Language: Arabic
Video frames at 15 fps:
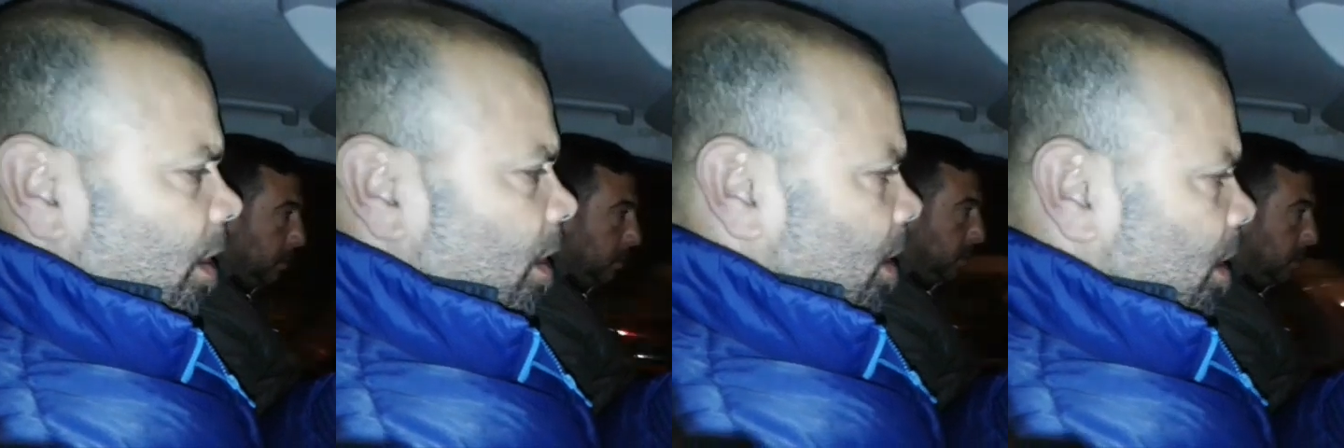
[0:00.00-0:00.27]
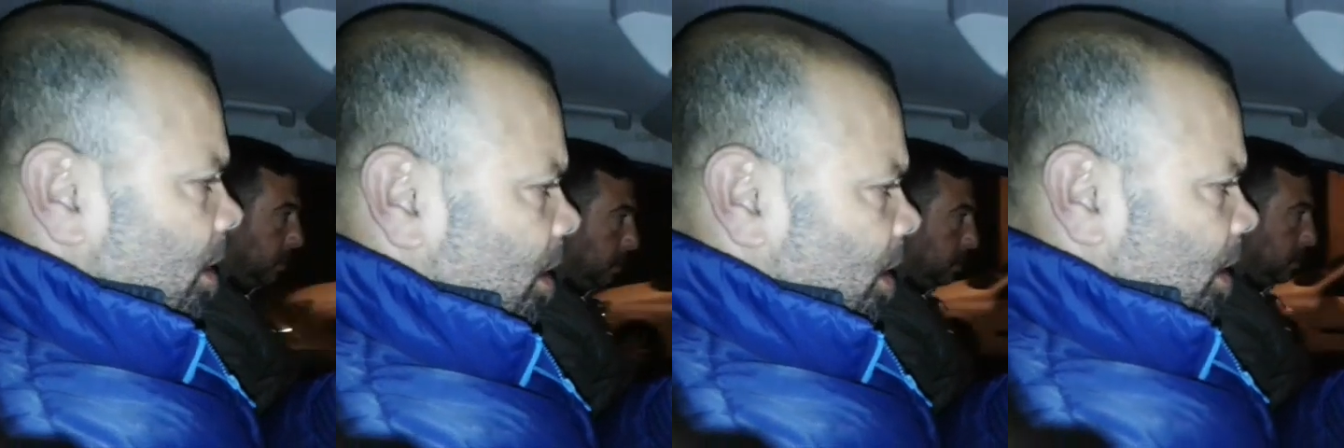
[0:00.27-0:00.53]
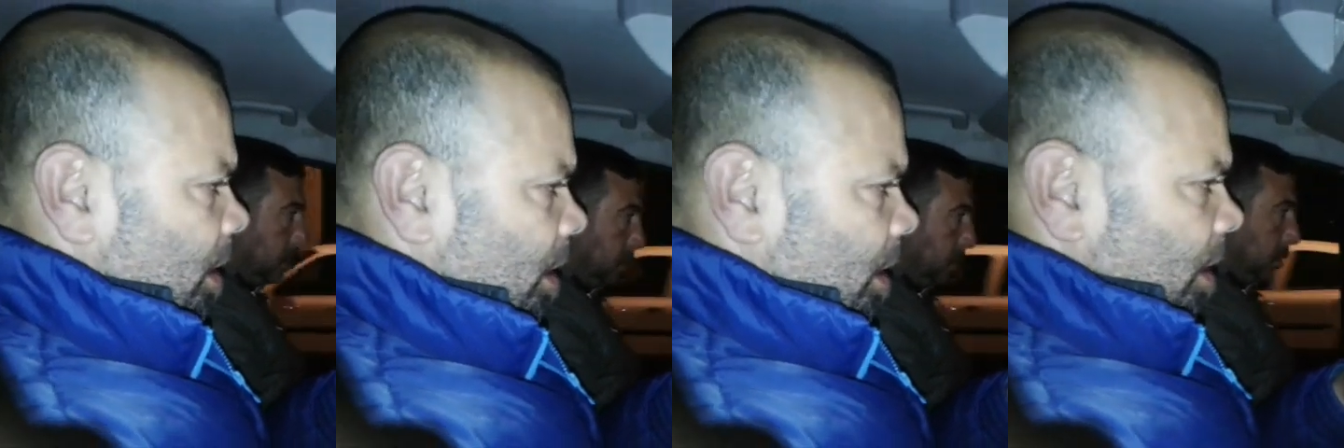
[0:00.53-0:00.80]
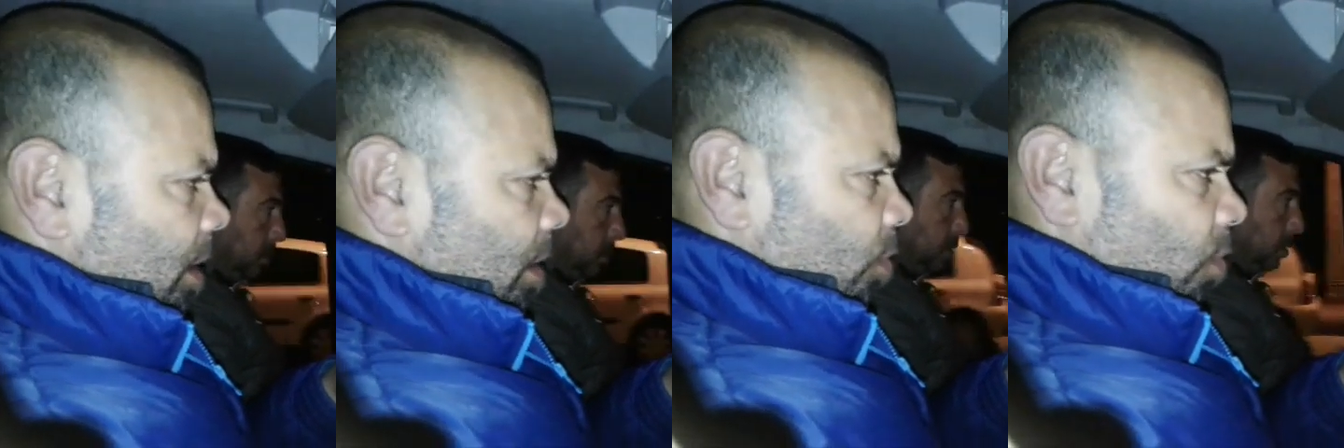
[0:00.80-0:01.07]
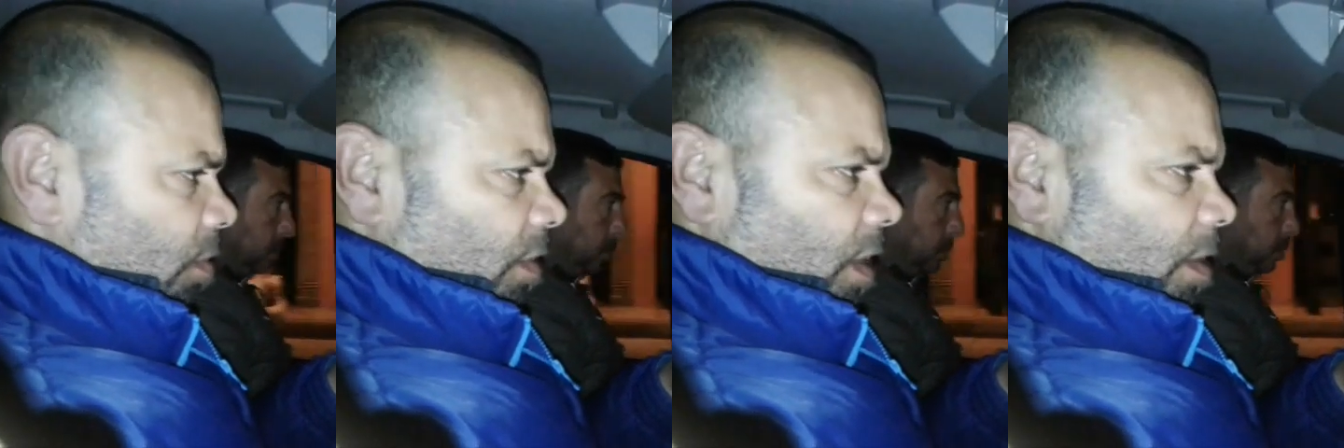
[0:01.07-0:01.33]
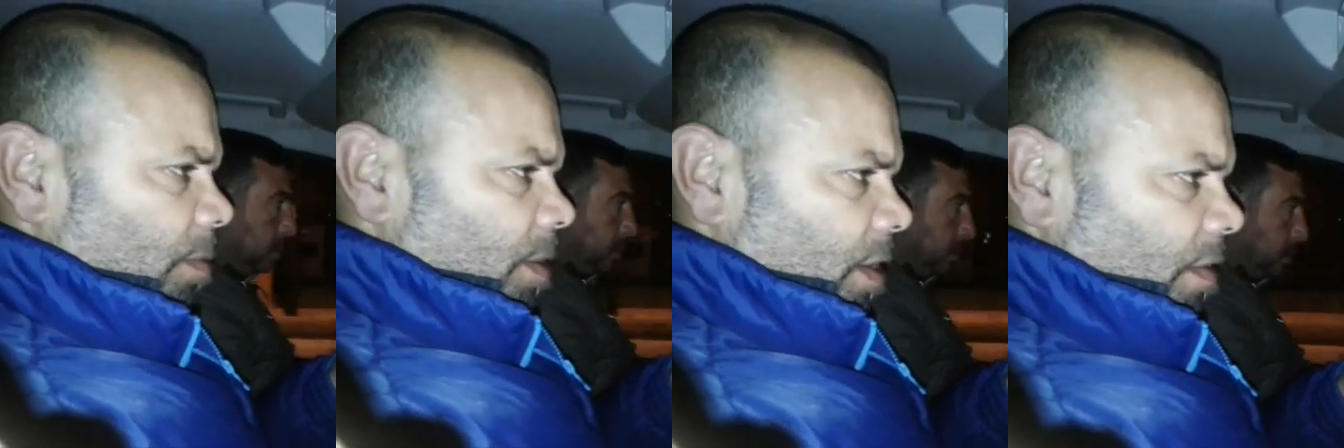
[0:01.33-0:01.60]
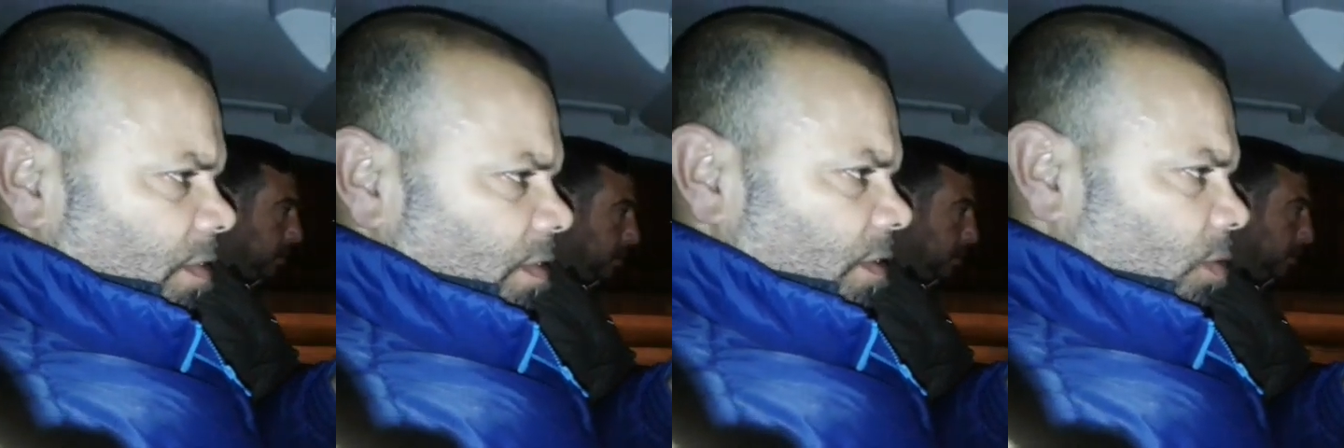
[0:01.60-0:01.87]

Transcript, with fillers: اللي اللي توصلت منك